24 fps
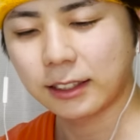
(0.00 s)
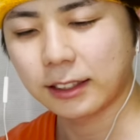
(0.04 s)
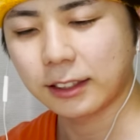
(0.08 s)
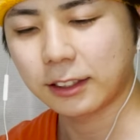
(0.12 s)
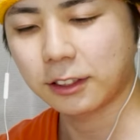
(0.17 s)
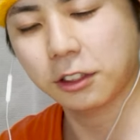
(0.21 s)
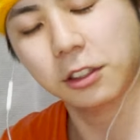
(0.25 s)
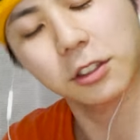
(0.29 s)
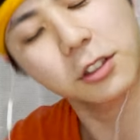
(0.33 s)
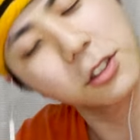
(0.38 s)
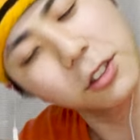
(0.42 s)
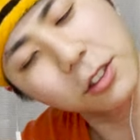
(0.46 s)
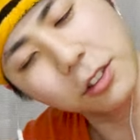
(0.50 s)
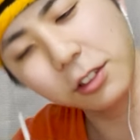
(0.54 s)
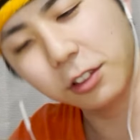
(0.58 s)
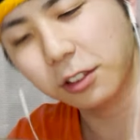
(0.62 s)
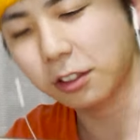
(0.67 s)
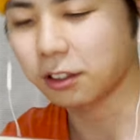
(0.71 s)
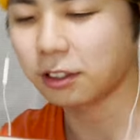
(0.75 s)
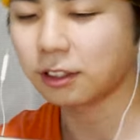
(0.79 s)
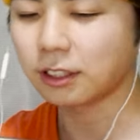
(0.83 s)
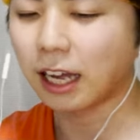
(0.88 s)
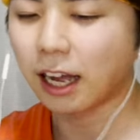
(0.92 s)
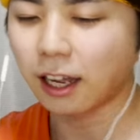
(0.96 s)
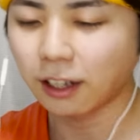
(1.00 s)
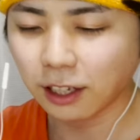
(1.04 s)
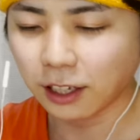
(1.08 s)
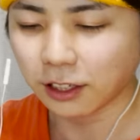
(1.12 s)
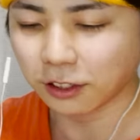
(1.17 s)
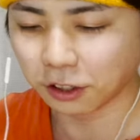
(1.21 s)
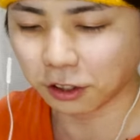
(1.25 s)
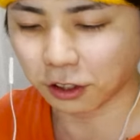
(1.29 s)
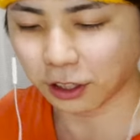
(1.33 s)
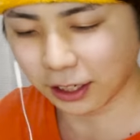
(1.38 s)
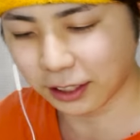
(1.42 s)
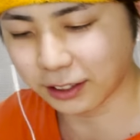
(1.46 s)
ちょ、ちょ、ちょ、あ、
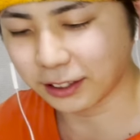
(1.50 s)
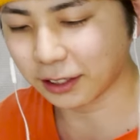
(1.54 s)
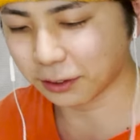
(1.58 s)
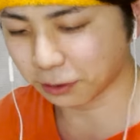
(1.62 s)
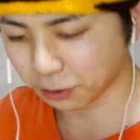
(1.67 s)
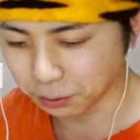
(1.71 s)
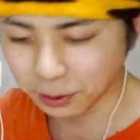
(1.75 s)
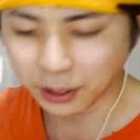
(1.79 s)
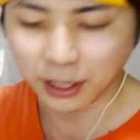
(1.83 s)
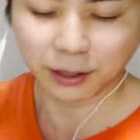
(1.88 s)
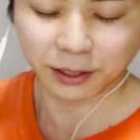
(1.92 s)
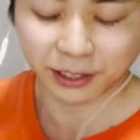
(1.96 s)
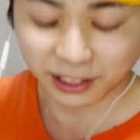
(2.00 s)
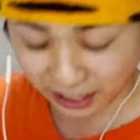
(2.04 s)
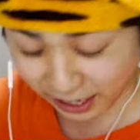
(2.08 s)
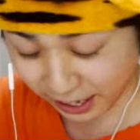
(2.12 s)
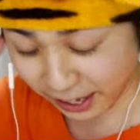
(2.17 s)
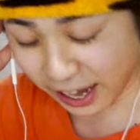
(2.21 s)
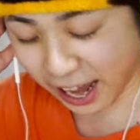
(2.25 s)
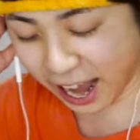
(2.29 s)
あ、あ、もう一回聞きたい。